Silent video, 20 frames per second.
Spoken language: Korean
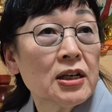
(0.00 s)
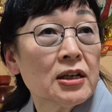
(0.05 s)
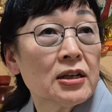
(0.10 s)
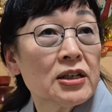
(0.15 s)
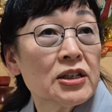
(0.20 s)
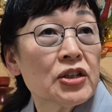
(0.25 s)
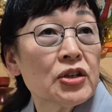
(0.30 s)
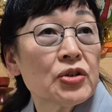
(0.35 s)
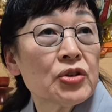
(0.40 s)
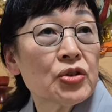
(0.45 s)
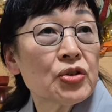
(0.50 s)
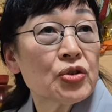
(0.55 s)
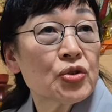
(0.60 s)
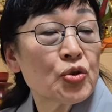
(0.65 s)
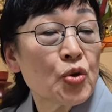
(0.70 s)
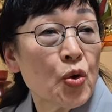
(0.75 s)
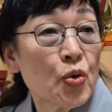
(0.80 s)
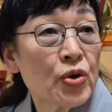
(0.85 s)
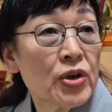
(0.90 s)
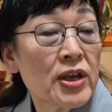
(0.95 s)
그래서
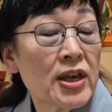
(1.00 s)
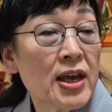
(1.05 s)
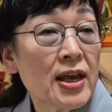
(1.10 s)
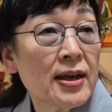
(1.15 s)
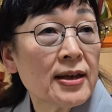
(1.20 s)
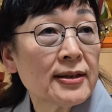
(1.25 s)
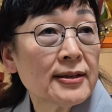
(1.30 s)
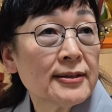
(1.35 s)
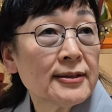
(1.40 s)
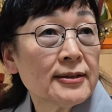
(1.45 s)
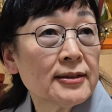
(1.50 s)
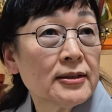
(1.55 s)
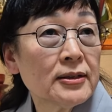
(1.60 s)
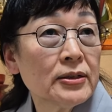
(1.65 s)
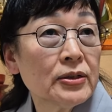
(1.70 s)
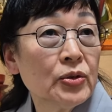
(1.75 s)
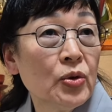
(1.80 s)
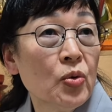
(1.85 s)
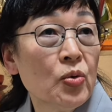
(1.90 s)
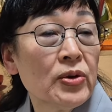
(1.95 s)
초기에
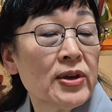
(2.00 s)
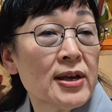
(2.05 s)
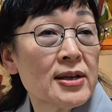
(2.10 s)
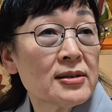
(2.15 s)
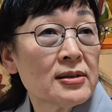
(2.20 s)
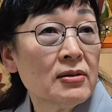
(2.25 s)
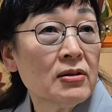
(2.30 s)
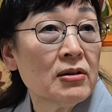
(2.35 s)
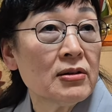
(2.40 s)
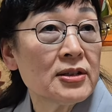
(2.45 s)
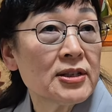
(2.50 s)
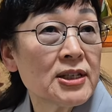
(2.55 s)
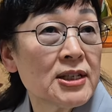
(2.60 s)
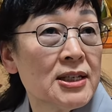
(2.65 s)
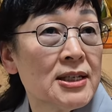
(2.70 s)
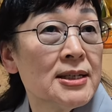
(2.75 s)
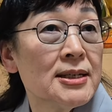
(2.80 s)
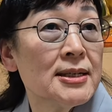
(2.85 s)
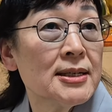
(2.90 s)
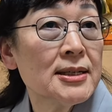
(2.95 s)
그 용께서
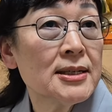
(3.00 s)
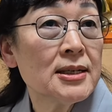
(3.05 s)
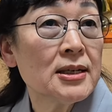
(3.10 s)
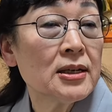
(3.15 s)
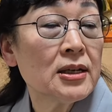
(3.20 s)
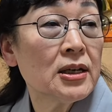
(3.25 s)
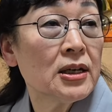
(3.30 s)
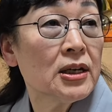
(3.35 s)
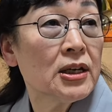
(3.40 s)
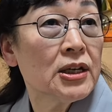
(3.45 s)
진이